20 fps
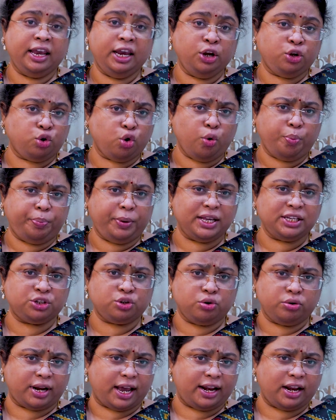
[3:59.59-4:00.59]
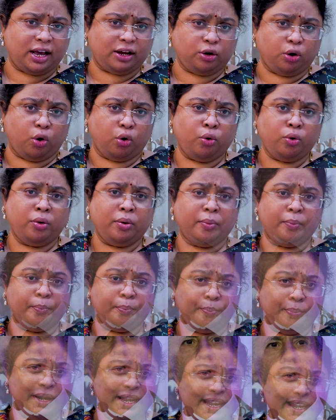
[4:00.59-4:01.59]
ఈ టూ ప్లస్ టూ డైలాగ్లో
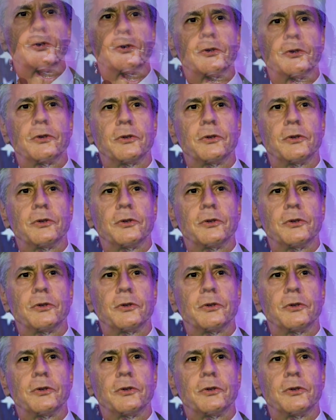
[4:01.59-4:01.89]
బ్లింకెన్